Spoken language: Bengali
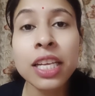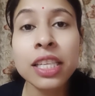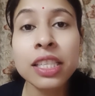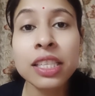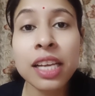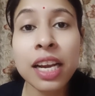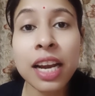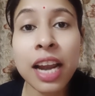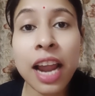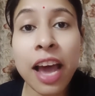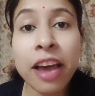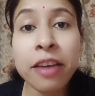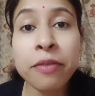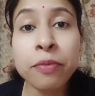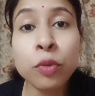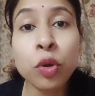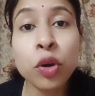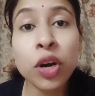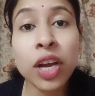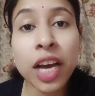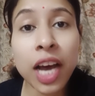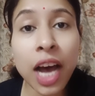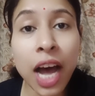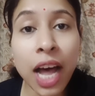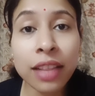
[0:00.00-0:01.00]
যে লাইভ
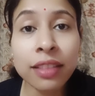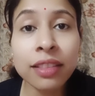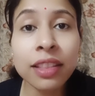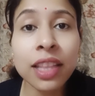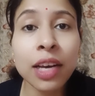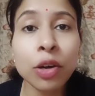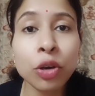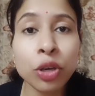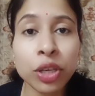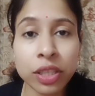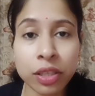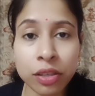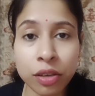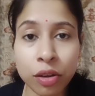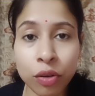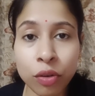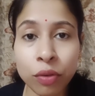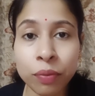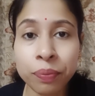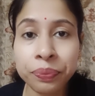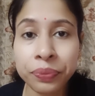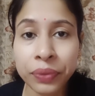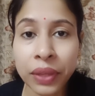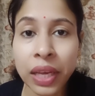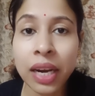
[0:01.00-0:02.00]
করে কাঁদতে হয়েছিল
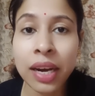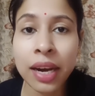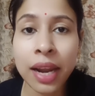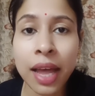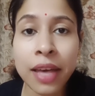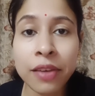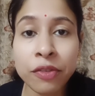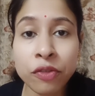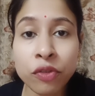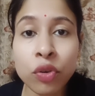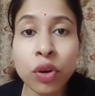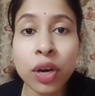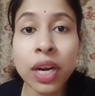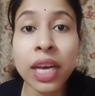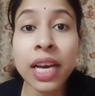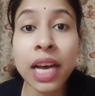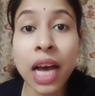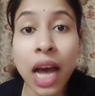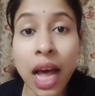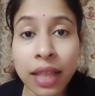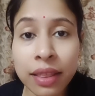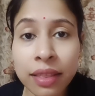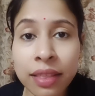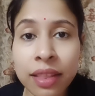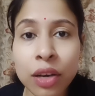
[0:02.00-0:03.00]
লাইভ করে
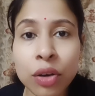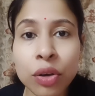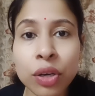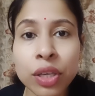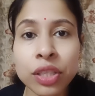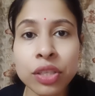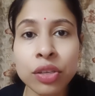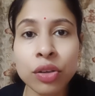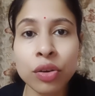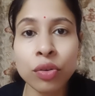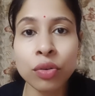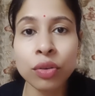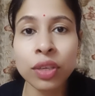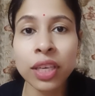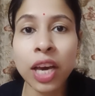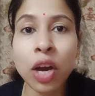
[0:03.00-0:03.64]
কাঁদতে হয়েছিল